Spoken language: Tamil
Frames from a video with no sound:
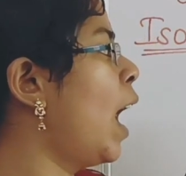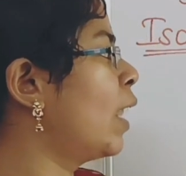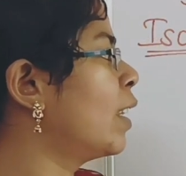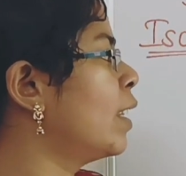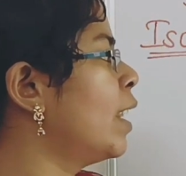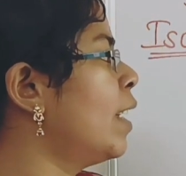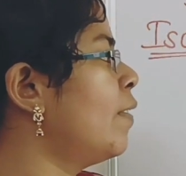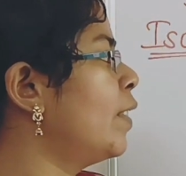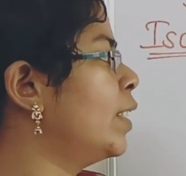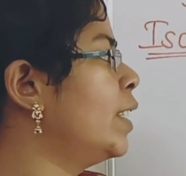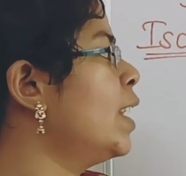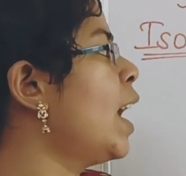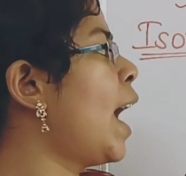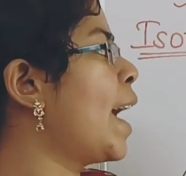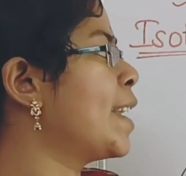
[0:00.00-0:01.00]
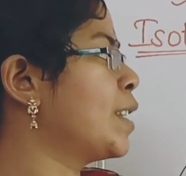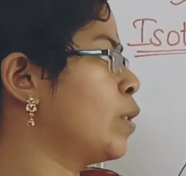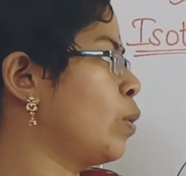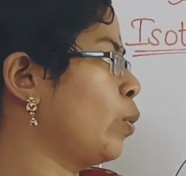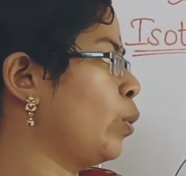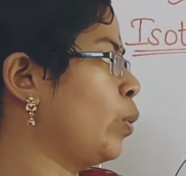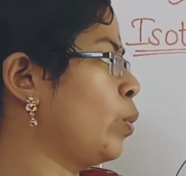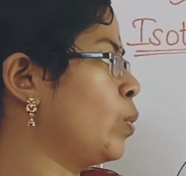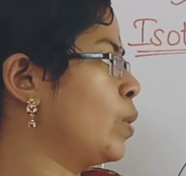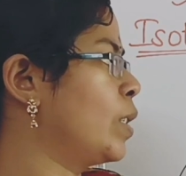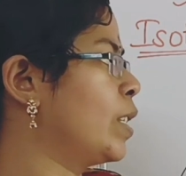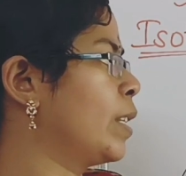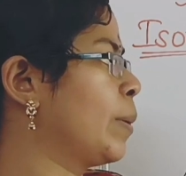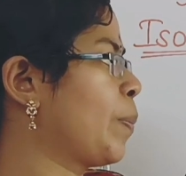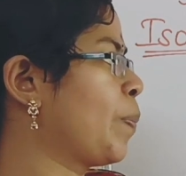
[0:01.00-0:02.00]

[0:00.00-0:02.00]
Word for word: அதுதான் வந்து ஐசோட்டோன்ஸ்